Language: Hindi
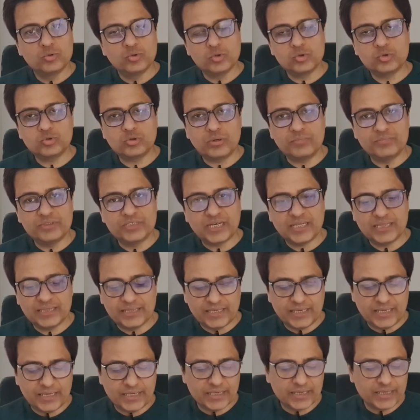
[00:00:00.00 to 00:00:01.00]
तो दोस्तों हम
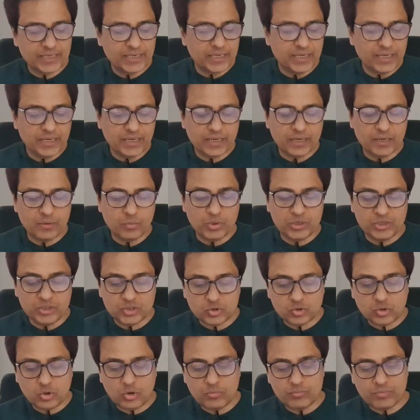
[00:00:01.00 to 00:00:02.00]
जानते हैं कि
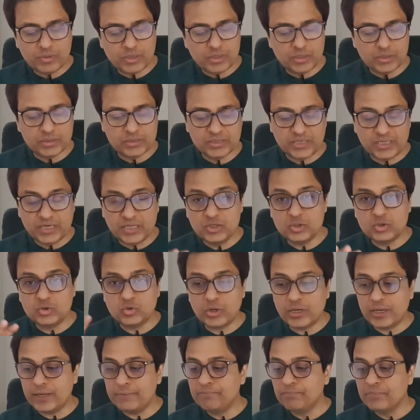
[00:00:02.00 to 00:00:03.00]
विंडस्टॉम uh, सीरीज़
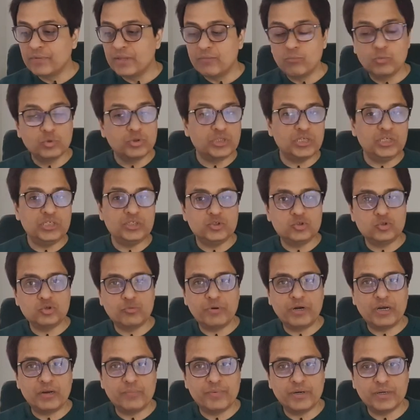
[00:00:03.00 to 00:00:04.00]
जो है वो तीन
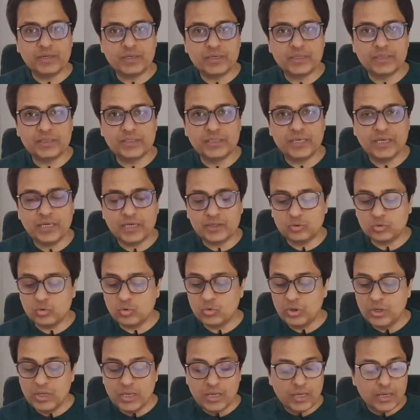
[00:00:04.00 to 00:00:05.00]
चीज़ों पर डिपेंड करती है एक
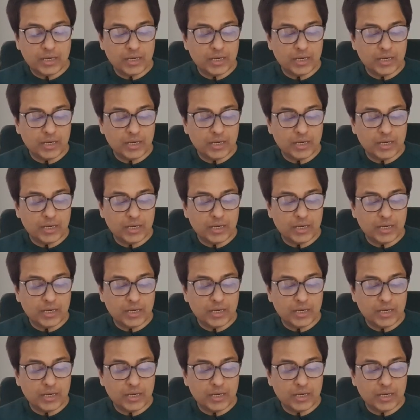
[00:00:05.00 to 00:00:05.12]
तो